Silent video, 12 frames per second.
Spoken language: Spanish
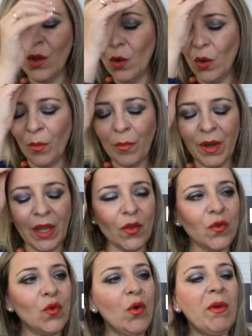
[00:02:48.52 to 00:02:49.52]
Lo compré en
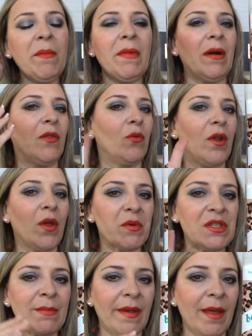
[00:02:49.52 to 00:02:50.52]
octubre, me ha durado
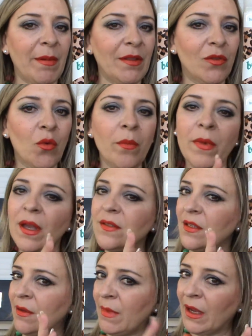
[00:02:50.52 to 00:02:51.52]
aproximadamente un
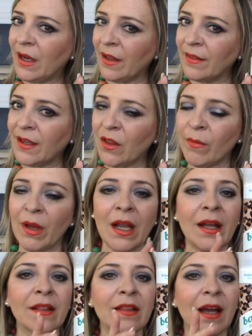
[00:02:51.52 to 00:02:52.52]
mes y me ha encantado. Me ha
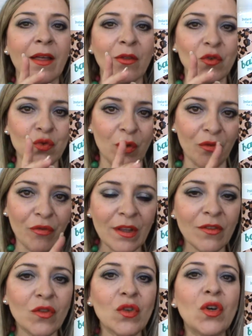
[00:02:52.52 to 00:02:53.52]
encantado su
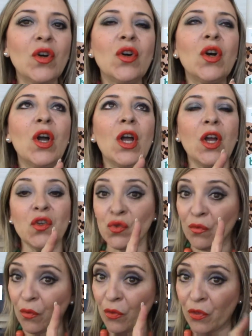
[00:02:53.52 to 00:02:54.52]
efecto,
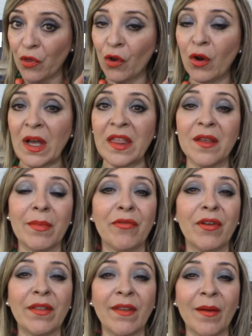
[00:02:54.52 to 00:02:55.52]
su función lo hace
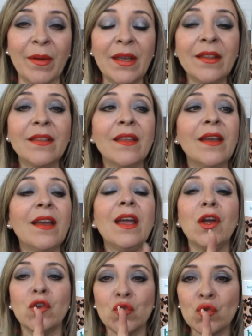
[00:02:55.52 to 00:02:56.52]

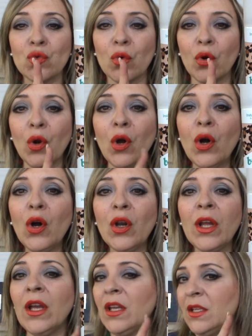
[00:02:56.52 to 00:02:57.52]
perfectamente, su
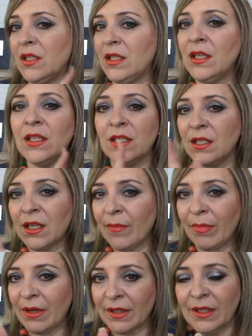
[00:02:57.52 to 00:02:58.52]
olor y sí, sí
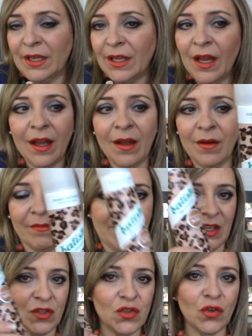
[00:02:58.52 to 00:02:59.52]
repetiría.
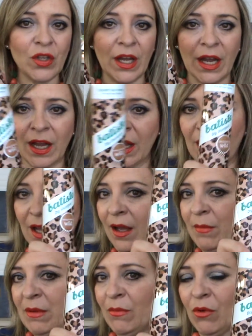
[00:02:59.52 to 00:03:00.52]
De hecho
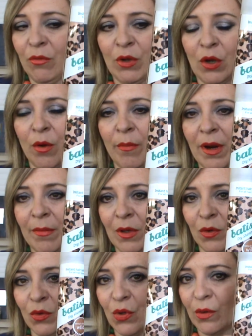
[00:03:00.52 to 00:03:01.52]
ya mismo voy a
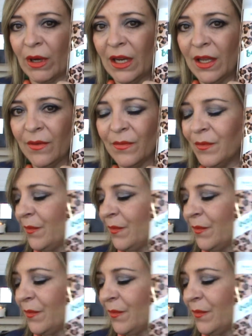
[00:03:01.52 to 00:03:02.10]
comprarme otro, ¿vale?